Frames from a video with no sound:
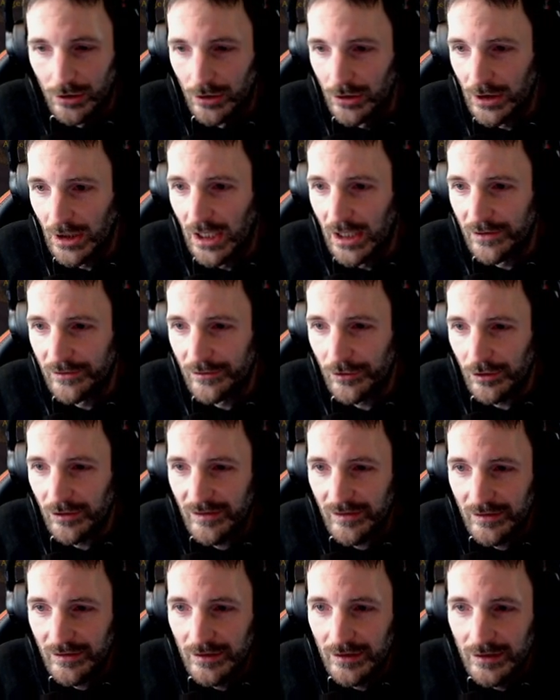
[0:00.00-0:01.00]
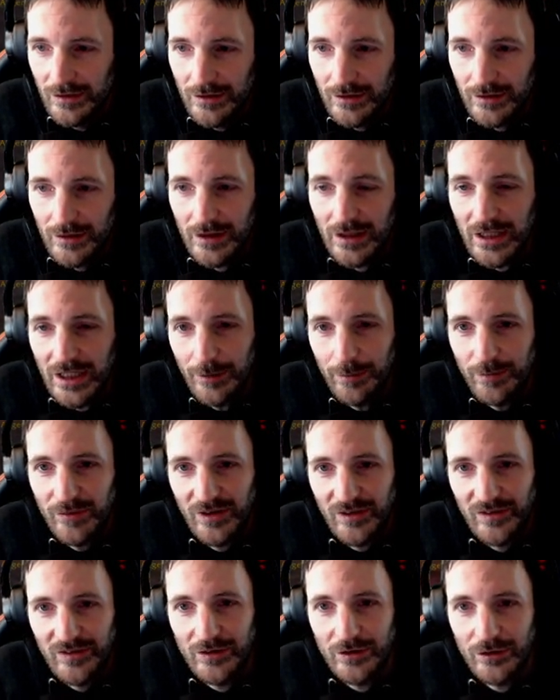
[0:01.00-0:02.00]
ja, ansonsten gibt
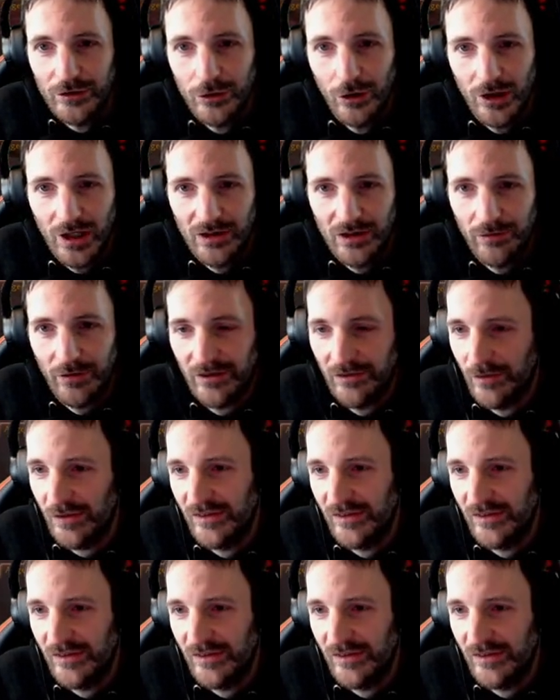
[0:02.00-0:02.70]
es noch etwas,